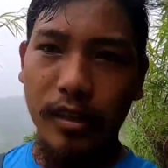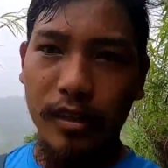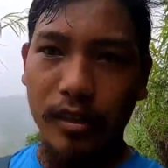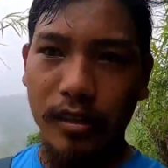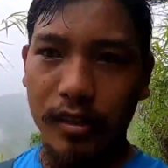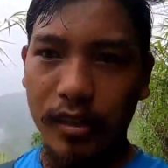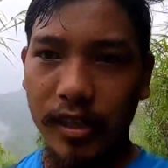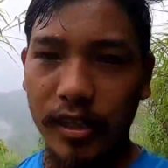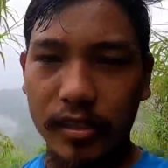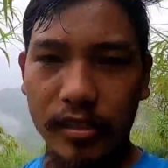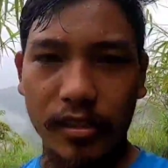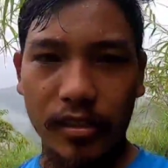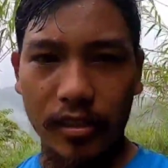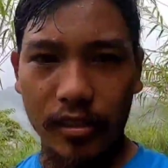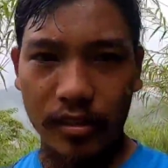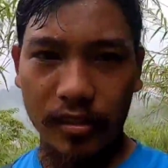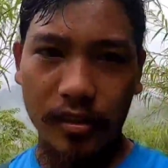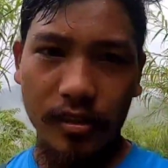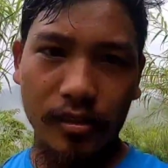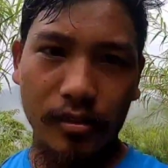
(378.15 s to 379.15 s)
अलग अलग खेत
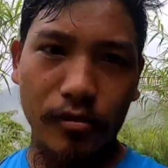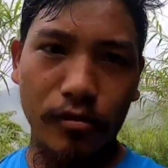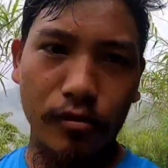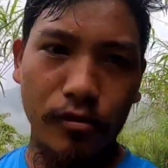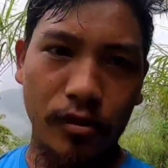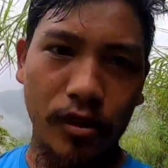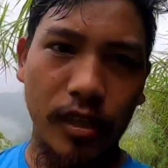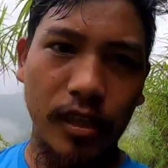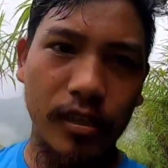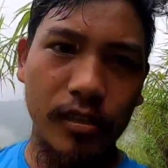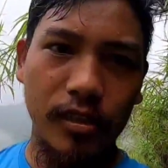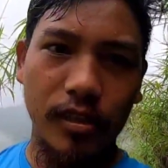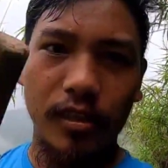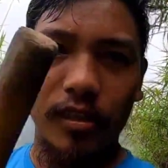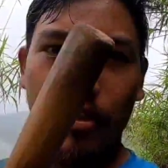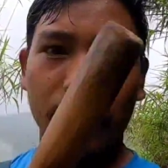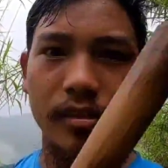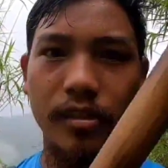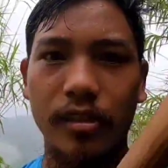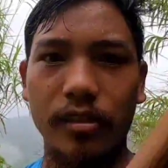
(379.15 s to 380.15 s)
जाते हैं तो एक
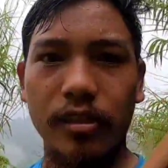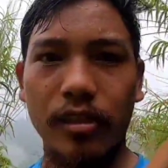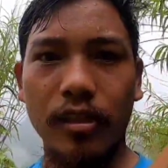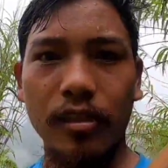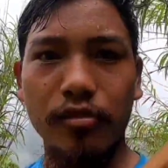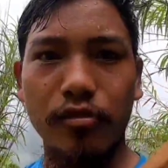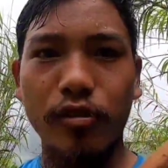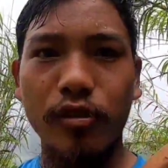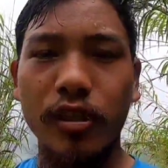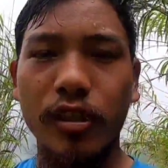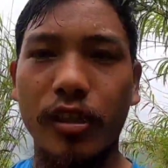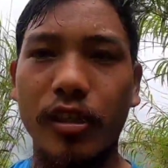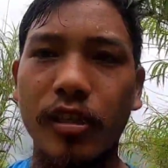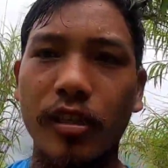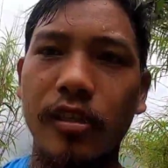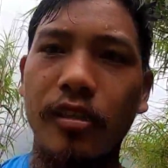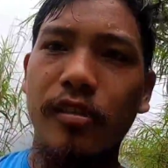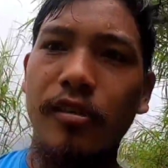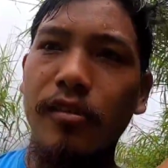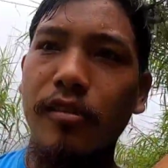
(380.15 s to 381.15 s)
जगह रास्ता जहाँ ज्वाइनिंग है